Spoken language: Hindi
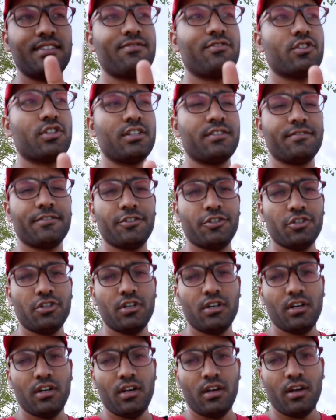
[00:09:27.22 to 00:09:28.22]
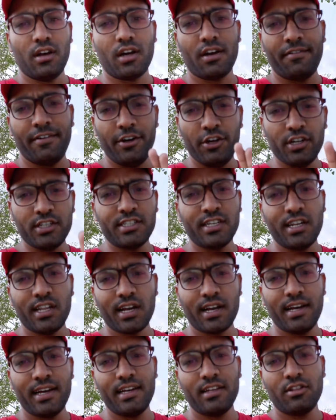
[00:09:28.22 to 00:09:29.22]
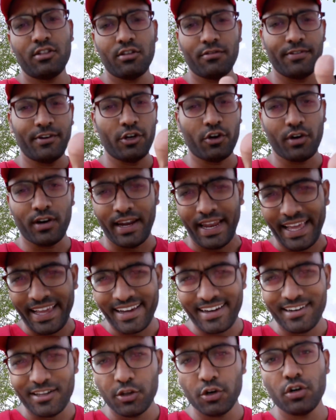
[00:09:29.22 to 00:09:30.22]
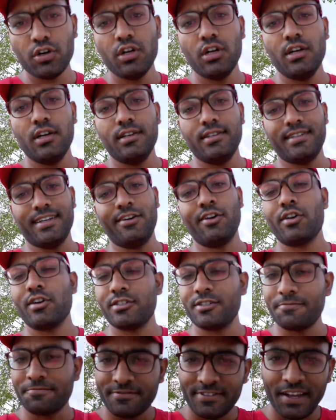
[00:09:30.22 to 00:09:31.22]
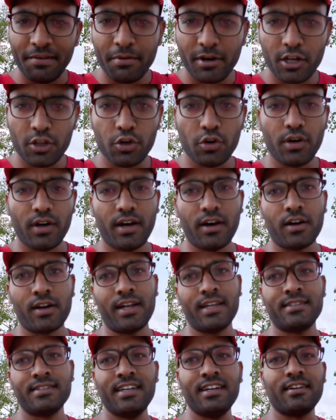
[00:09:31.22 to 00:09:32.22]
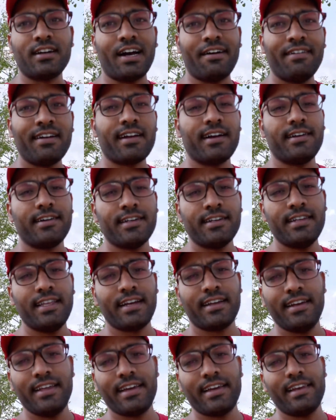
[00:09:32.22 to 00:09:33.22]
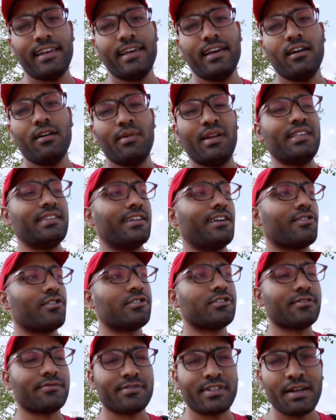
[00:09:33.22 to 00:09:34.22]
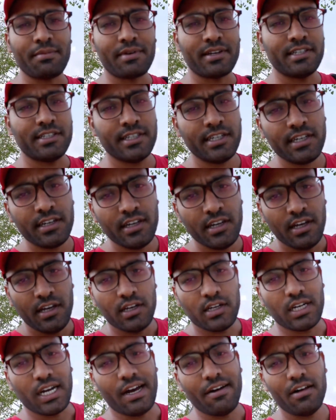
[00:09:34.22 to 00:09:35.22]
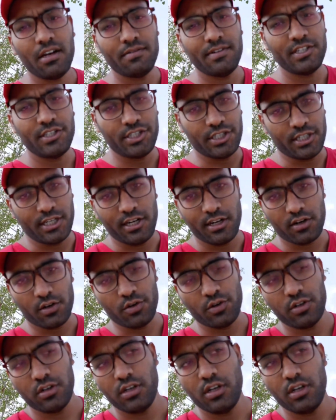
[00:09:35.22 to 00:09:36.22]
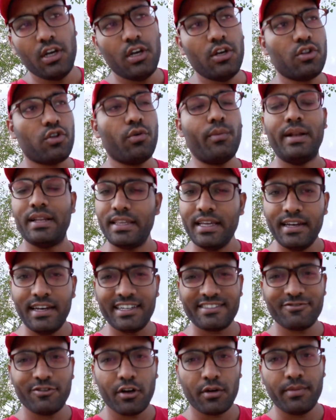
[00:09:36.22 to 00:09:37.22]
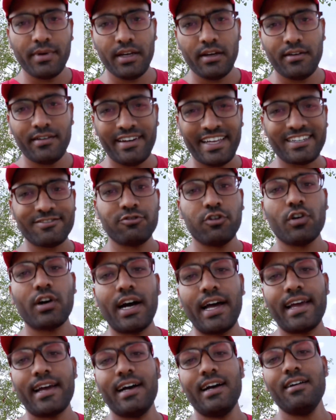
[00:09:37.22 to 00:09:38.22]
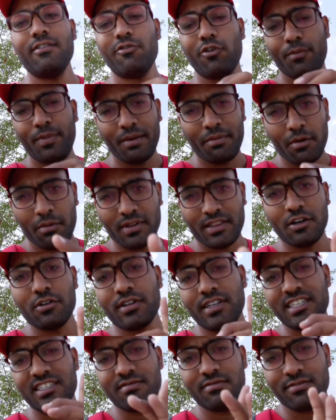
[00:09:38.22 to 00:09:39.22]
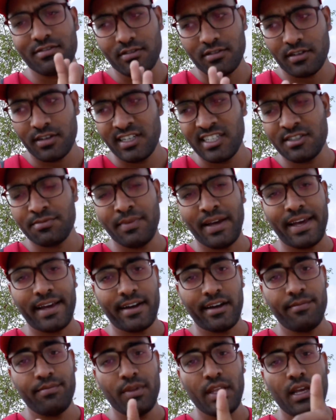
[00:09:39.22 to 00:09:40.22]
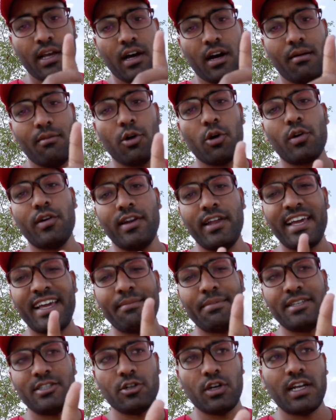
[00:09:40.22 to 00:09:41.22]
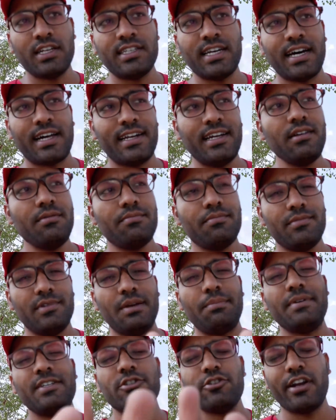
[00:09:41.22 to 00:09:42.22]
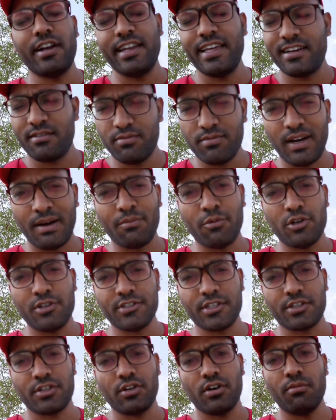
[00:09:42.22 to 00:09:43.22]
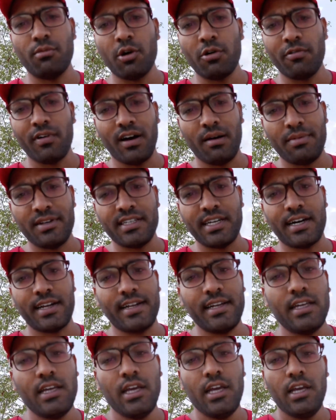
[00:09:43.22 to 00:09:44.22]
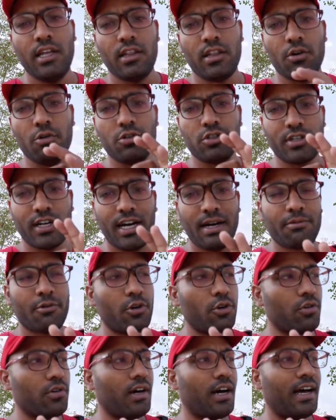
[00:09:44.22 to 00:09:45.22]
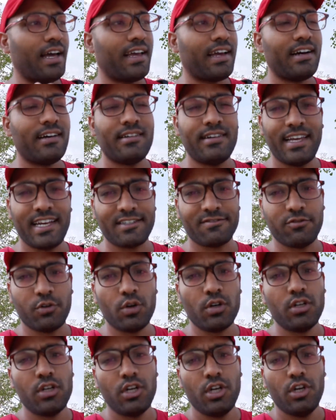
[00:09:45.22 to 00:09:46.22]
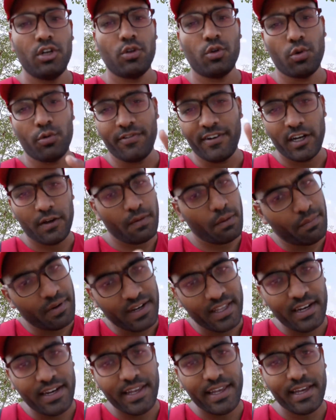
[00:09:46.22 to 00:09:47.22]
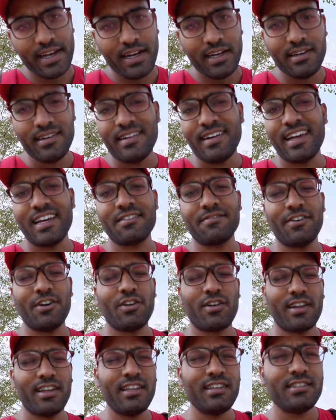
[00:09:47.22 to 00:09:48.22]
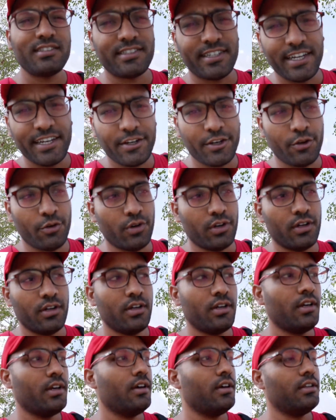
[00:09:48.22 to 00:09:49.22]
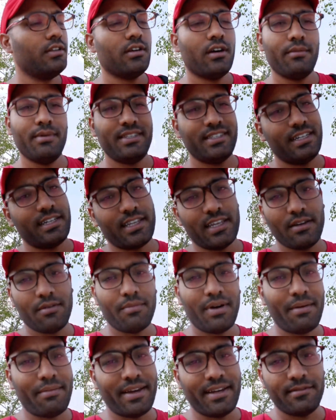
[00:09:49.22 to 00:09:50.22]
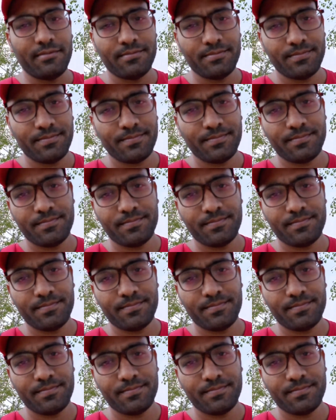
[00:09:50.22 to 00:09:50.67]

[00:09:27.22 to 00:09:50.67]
it for this video. अगर वीडियो अच्छा लगा है तो वीडियो को लाइक कर दो चैनल को सब्सक्राइब कर दो और ऐसे ही ट्रैवल कंटेंट देखने के लिए हमारे चैनल को सब्सक्राइब कीजिए ट्रैवल विच चैनल को तो मिलते हैं नेक्स्ट व्लॉग में नेक्स्ट व्लॉग आएगा वो भी आपको बताओ किस किस में आएगा हम लोग लेक पिचोला जा रहे हैं या पिचोला लेक आप बोल सकते हो हम लोग वहाँ पर जा रहे हैं तो उसका आपको आएगा नेक्स्ट व्लॉग तो वीडियो में बने रहिएगा नेक्स्ट वीडियो के लिए स्टे ट्यून भी चलते हैं बाय बाय